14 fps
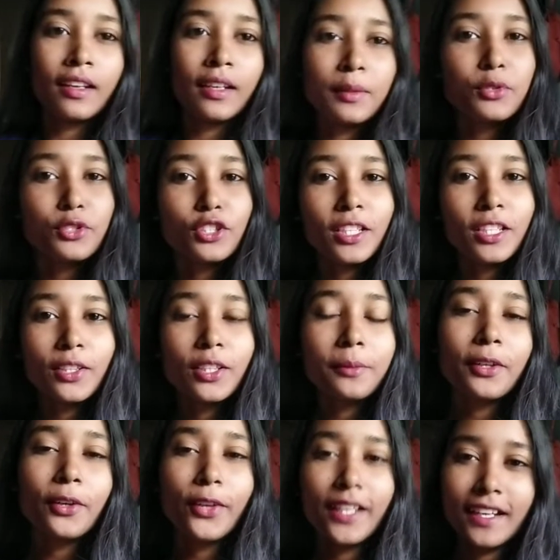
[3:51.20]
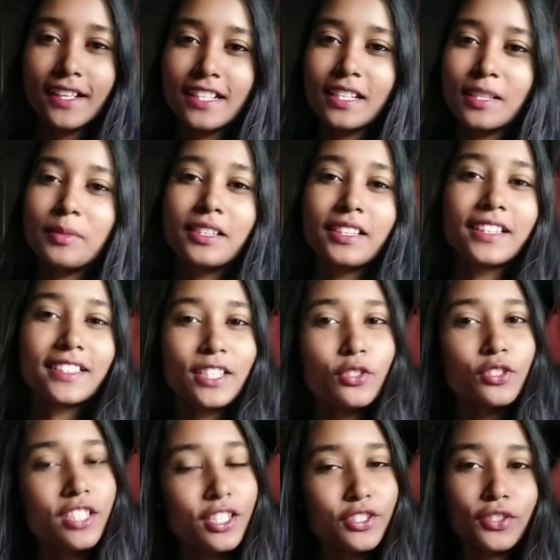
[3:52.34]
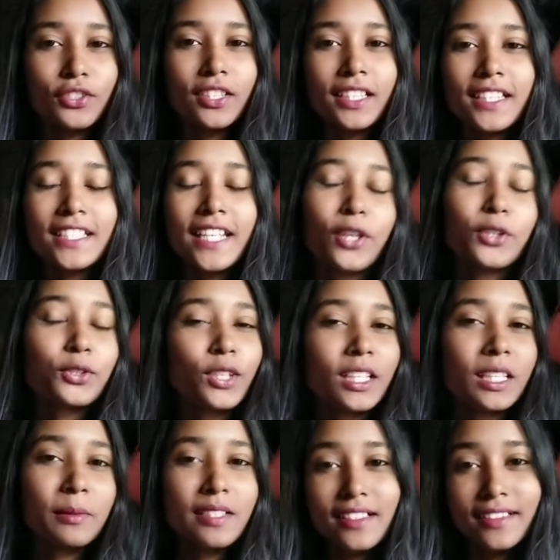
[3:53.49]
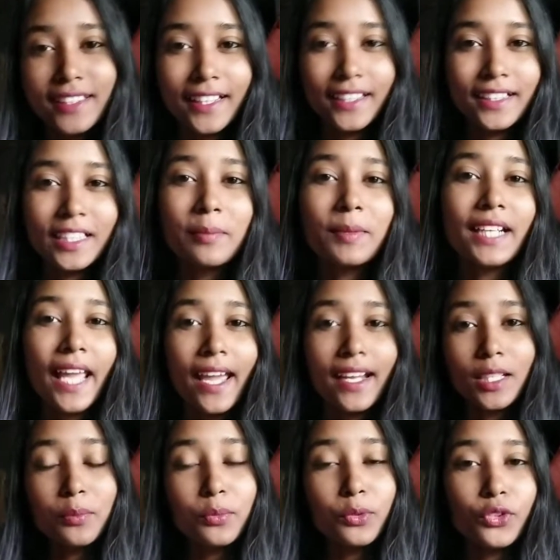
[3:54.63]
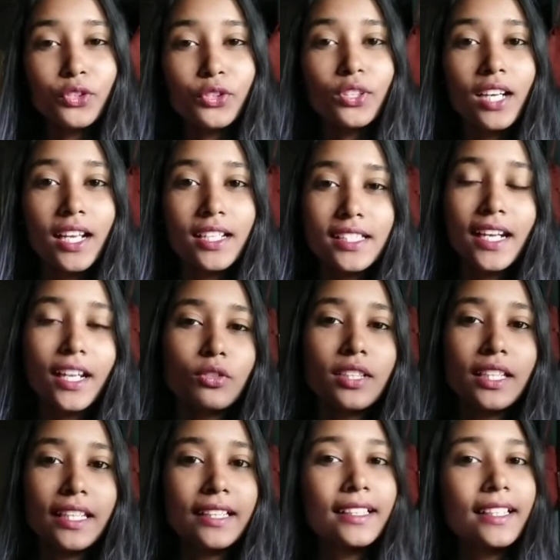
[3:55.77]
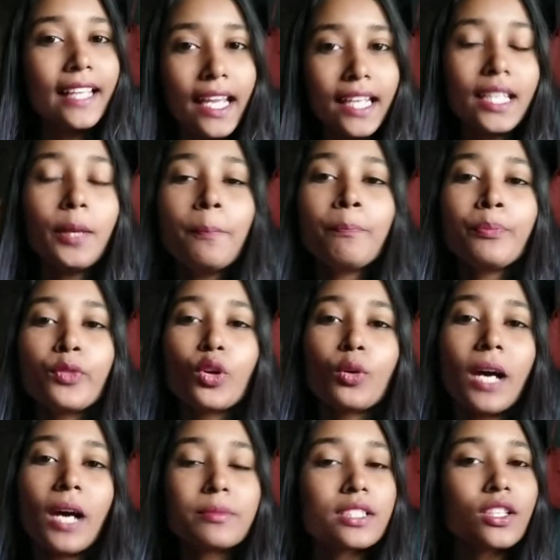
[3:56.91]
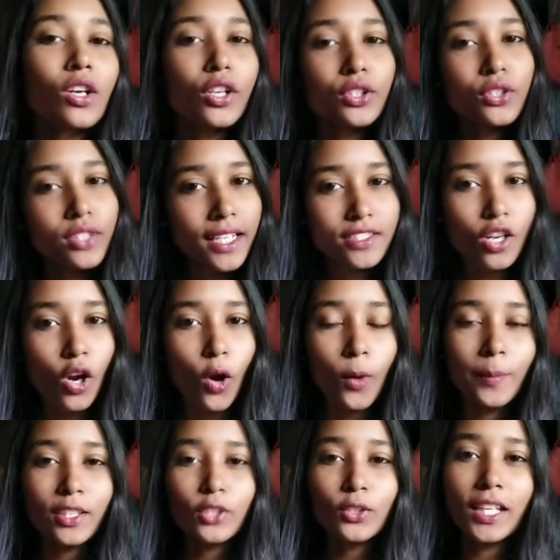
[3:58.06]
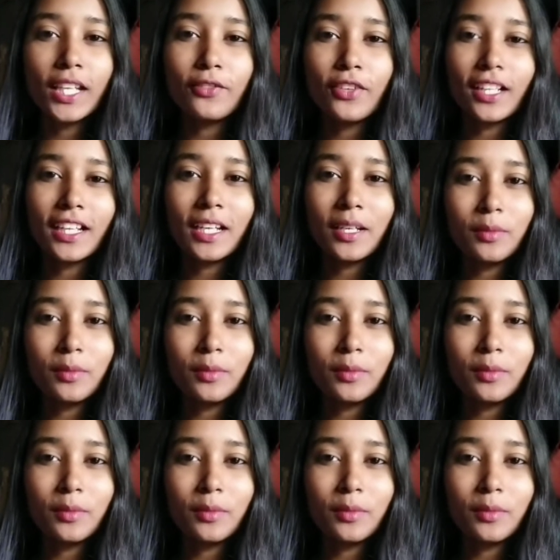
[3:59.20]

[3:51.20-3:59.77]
পুজো দেওয়া তো আমার হয়ে গেছে আর আমি ড্রেসটাও চেঞ্জ করে নিয়েছি এখন ঘড়িতে বাজে দেড়টা বাট একটা পনেরো ক্লাসের এখনও লিঙ্কটা দেয়নি তো ভাবছি যে হয়তো ক্লাসটা হবে না তো এই ফাঁকে আমি